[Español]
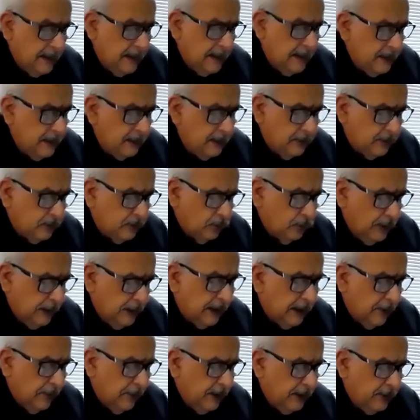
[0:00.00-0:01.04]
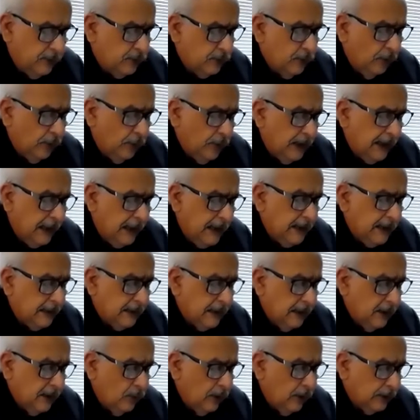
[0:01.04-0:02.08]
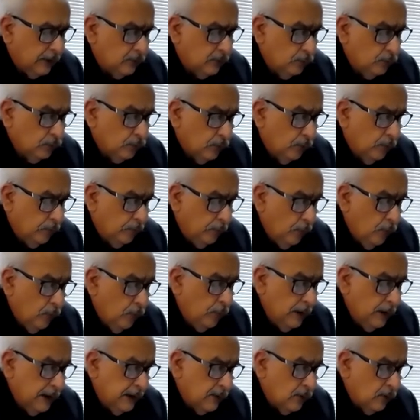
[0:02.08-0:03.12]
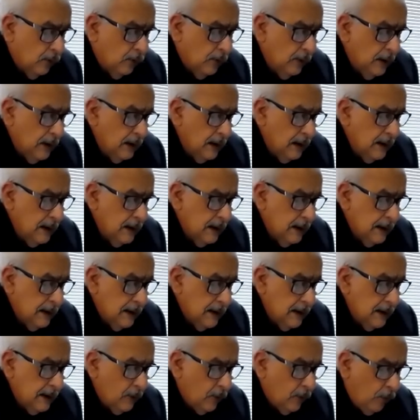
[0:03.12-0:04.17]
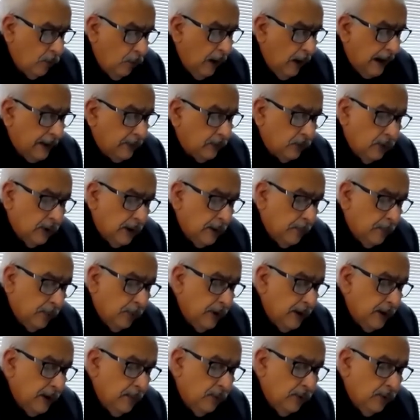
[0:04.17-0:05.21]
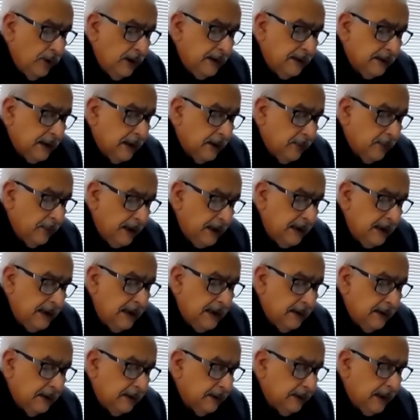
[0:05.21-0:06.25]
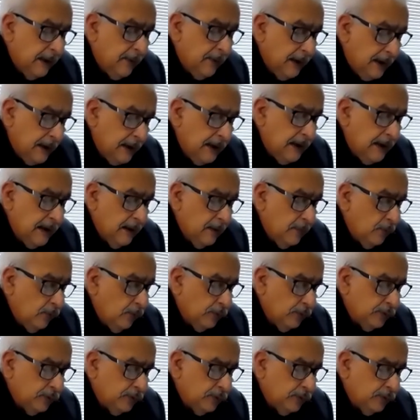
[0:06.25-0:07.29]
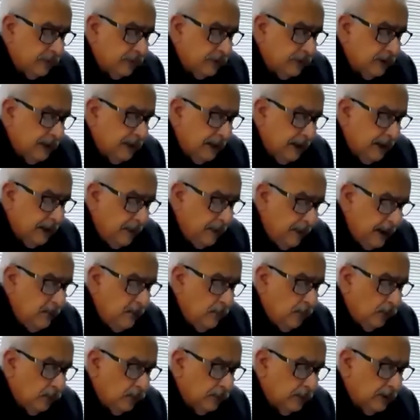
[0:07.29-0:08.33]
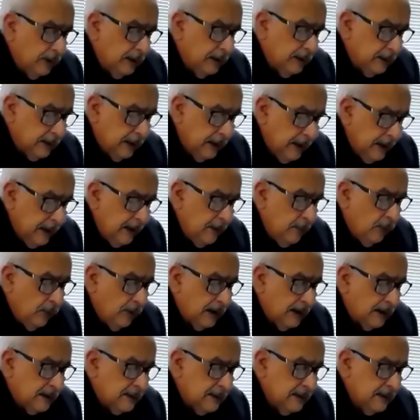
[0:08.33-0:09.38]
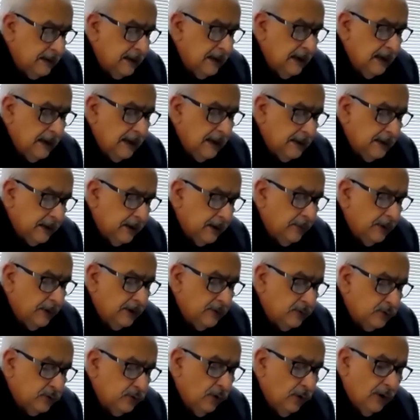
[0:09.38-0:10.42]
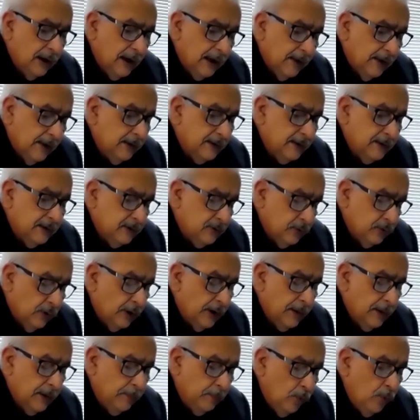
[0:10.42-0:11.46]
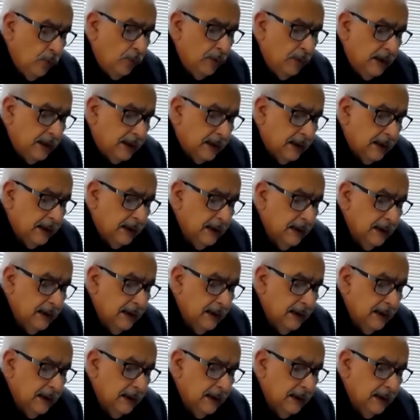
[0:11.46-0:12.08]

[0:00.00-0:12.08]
su intervención directa en los asuntos públicos. Cuarto, que podemos intervenir, deberíamos y debemos, tenemos que exigir la intervención en las decisiones públicas